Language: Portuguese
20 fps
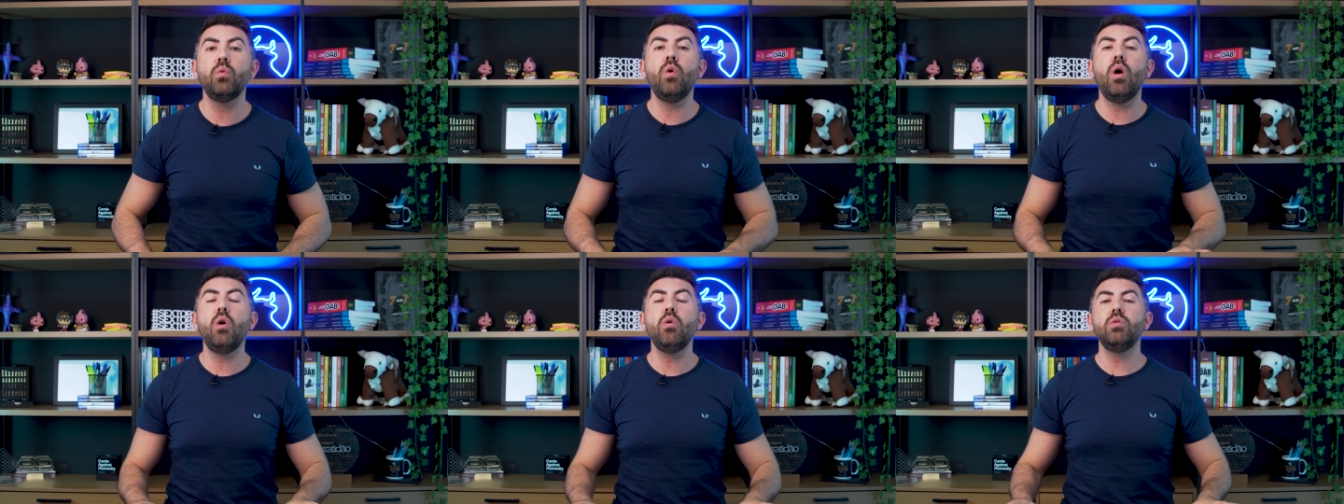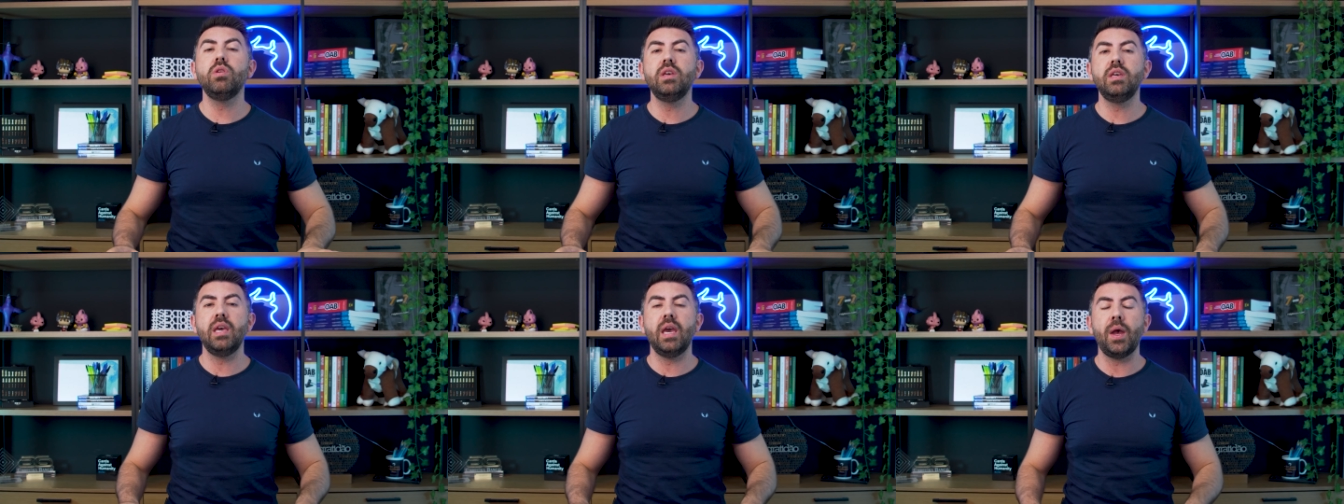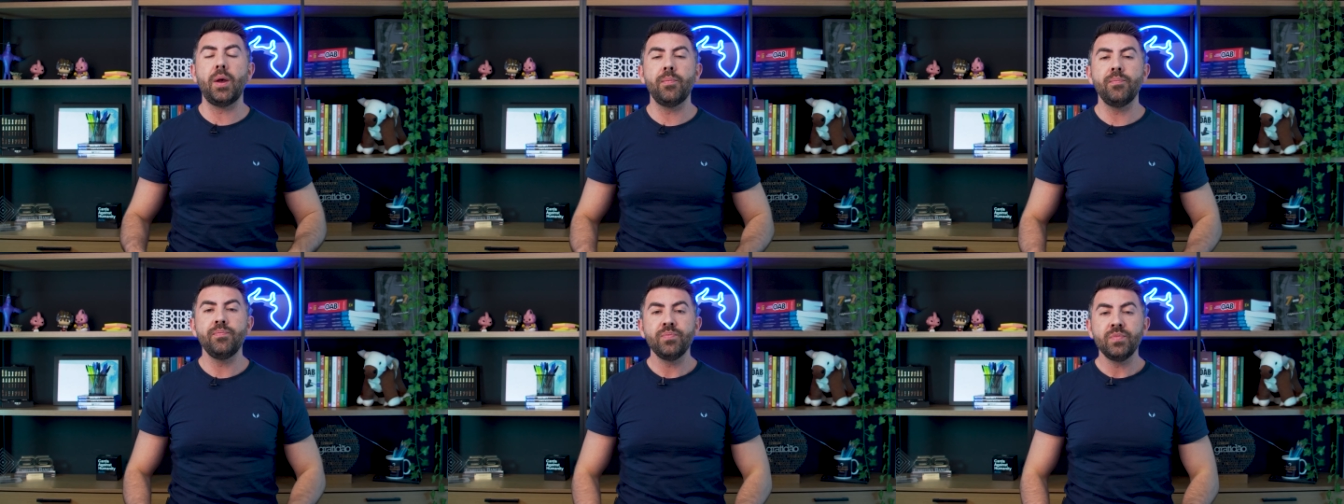Qual que
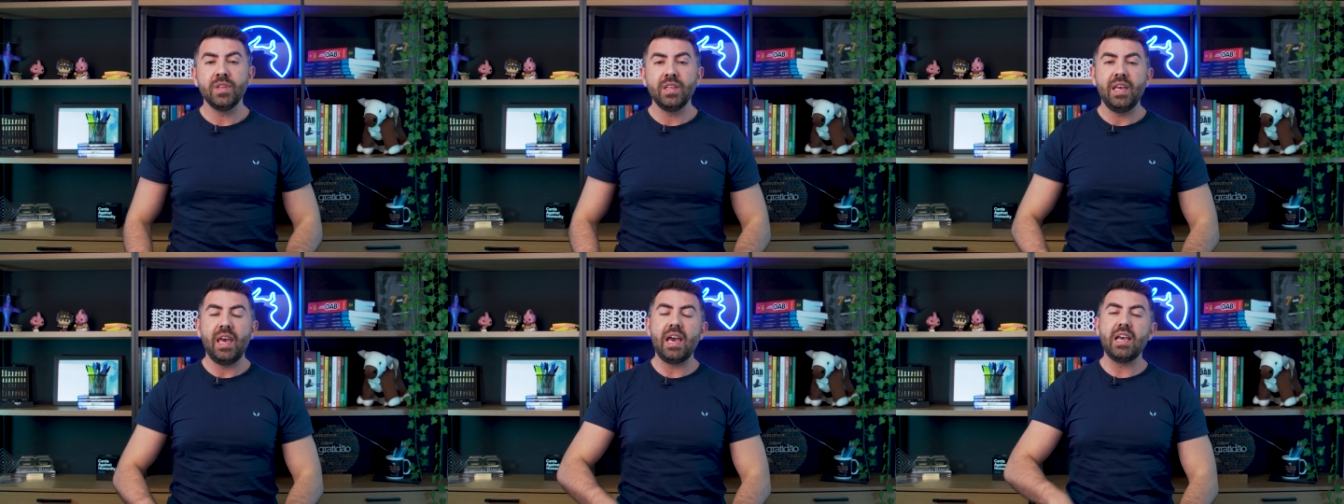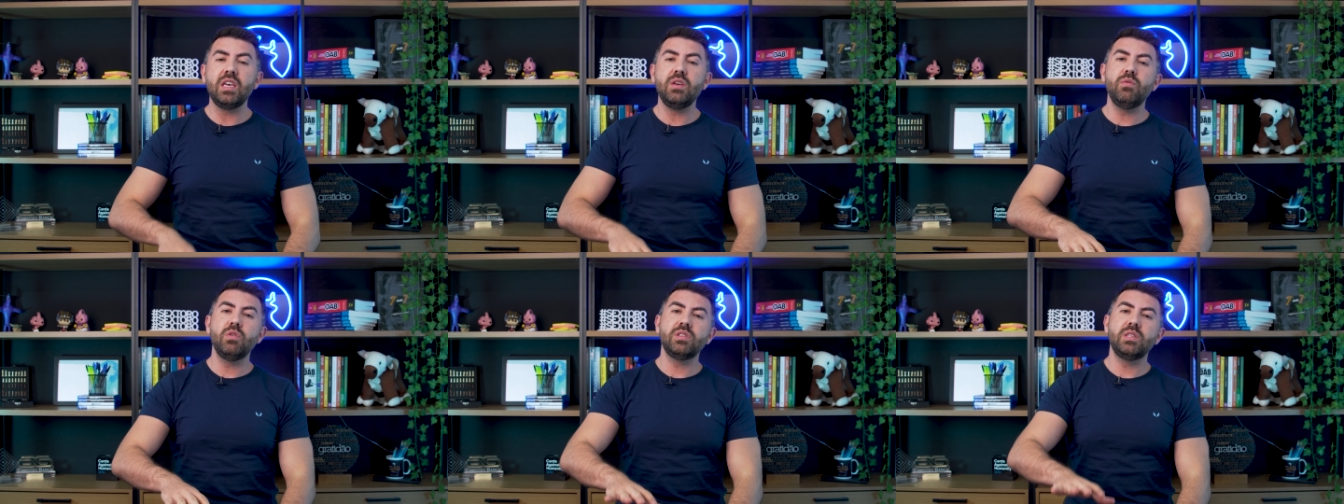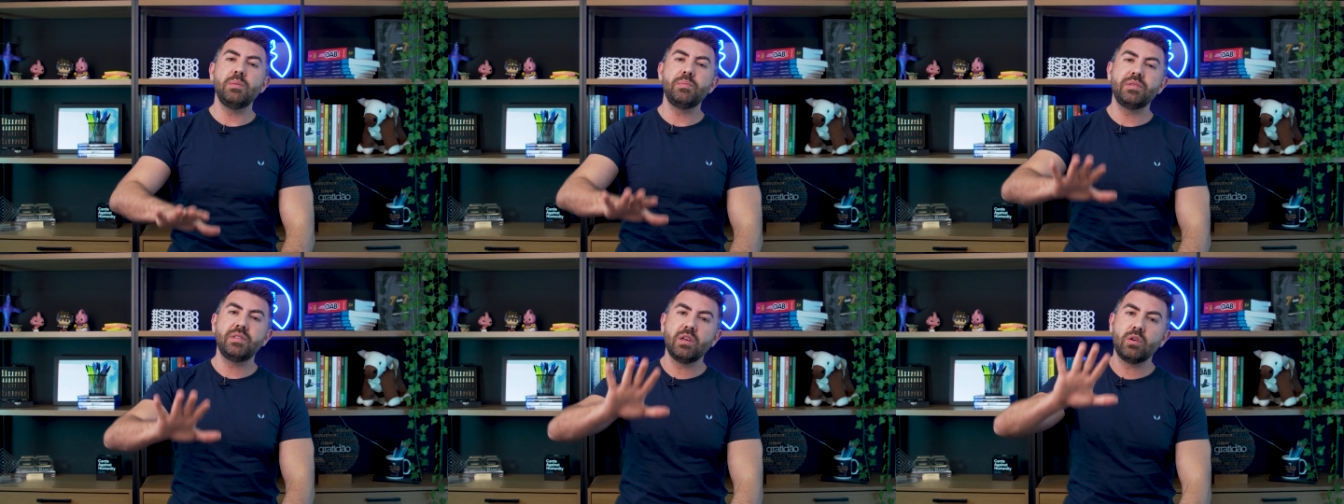é? é que
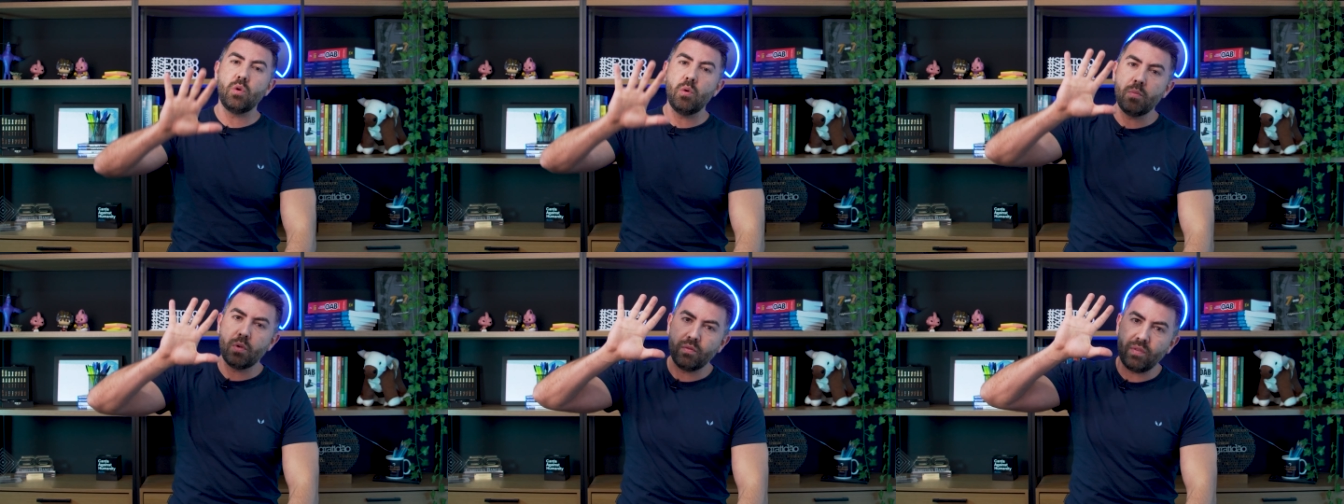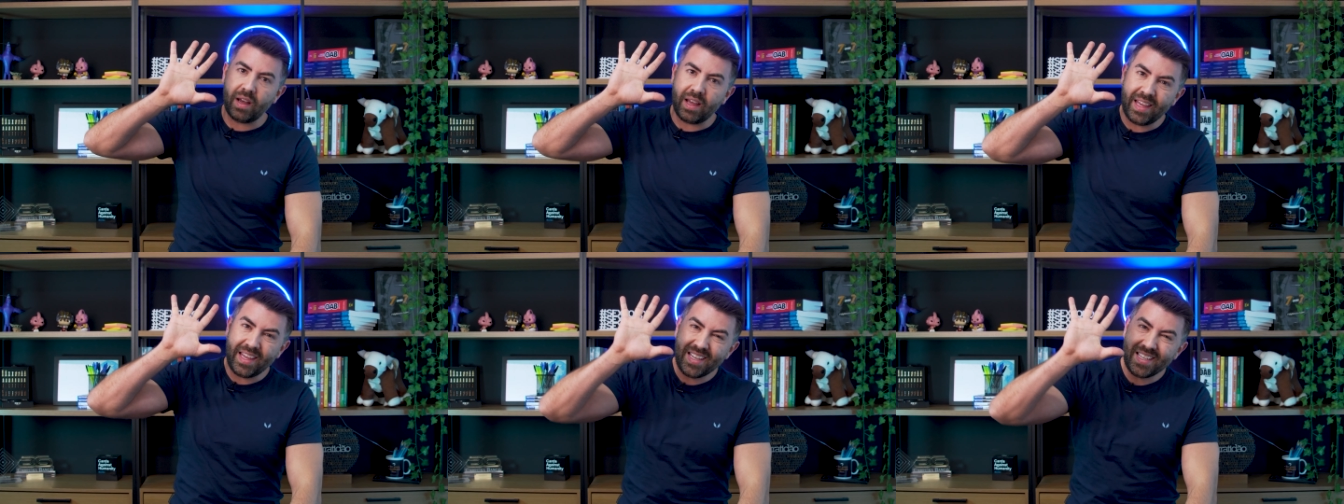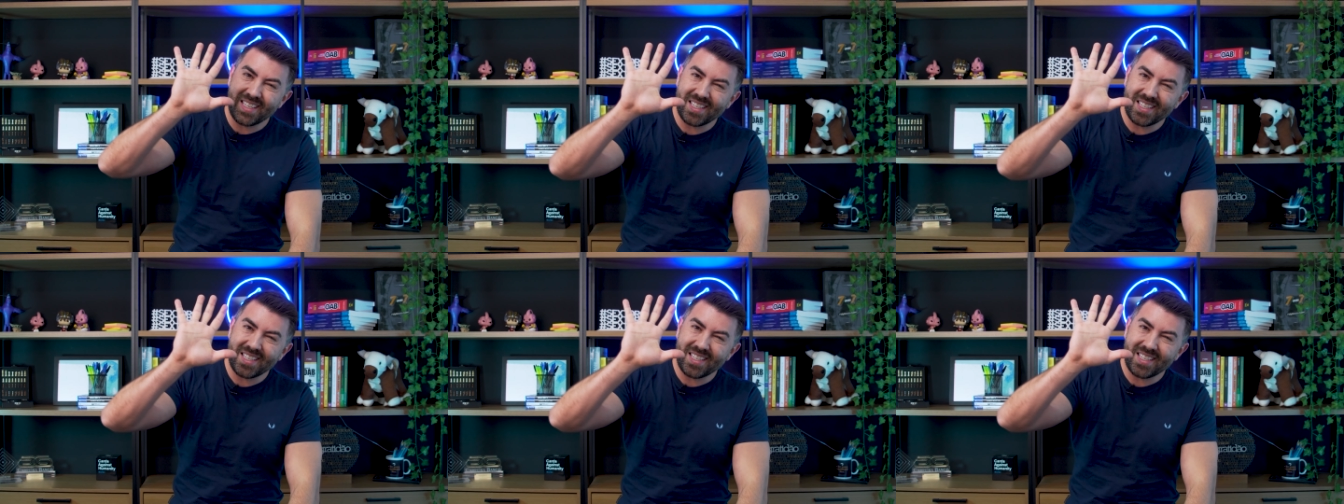você precisa comprovar